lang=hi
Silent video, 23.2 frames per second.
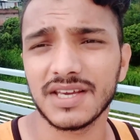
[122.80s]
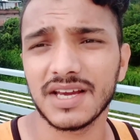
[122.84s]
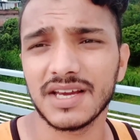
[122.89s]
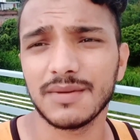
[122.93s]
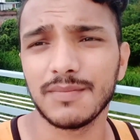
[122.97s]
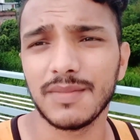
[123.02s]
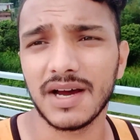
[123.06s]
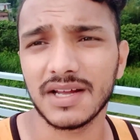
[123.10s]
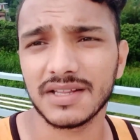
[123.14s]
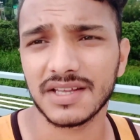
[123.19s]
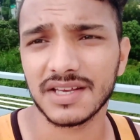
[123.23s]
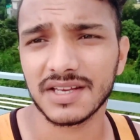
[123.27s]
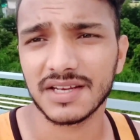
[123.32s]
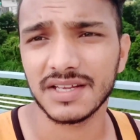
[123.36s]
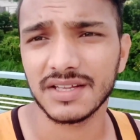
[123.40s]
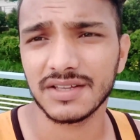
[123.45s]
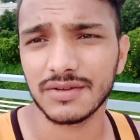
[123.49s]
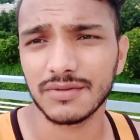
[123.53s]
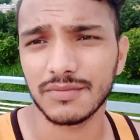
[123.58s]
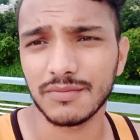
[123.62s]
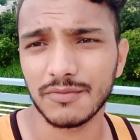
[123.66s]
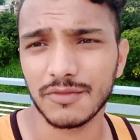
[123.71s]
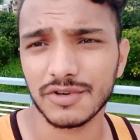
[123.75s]
की क्या ही बात
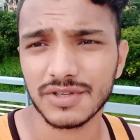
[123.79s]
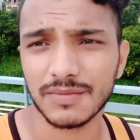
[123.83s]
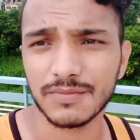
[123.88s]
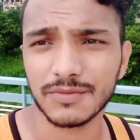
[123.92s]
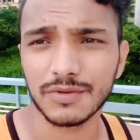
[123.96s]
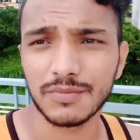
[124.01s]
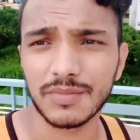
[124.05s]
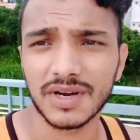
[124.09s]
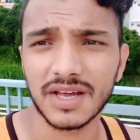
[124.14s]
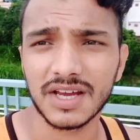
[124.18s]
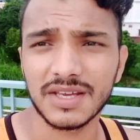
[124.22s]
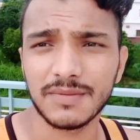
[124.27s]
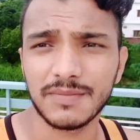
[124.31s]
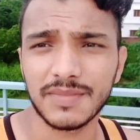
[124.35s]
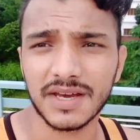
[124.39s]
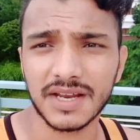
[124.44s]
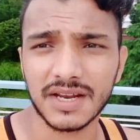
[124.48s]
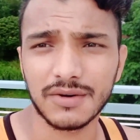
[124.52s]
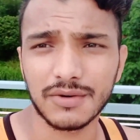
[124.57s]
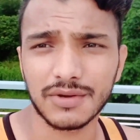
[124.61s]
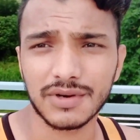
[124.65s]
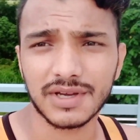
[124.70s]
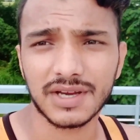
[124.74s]
करें तो मौसम तो बड़ा ही
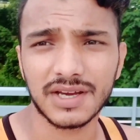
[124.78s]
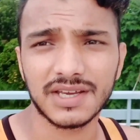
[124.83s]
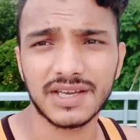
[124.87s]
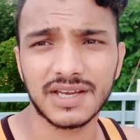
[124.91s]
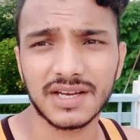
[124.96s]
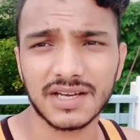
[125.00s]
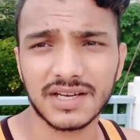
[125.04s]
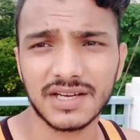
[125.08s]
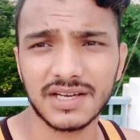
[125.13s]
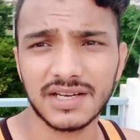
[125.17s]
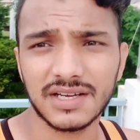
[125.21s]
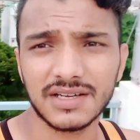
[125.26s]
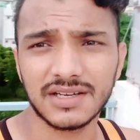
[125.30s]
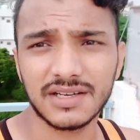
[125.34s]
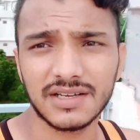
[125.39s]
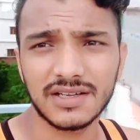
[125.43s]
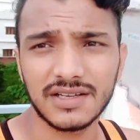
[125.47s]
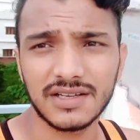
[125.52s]
प्यारा हो रखा है यहाँ का